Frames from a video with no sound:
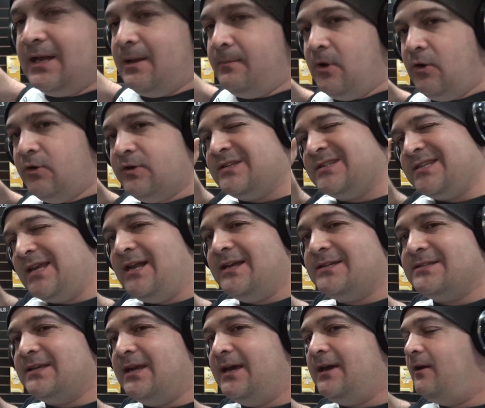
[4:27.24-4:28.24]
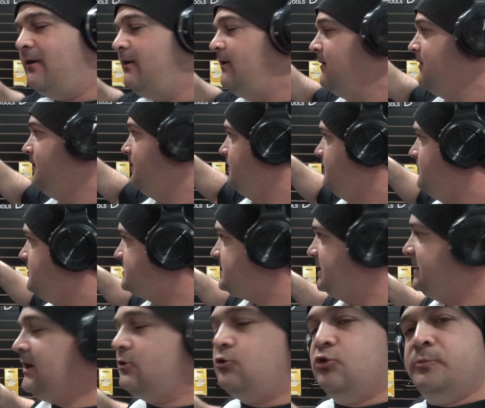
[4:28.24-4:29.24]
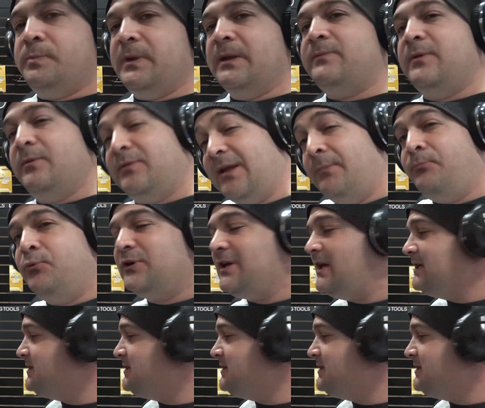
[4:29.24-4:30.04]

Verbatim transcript: la bande, ça la serre, ça la coupe, et tu n'as plus qu'à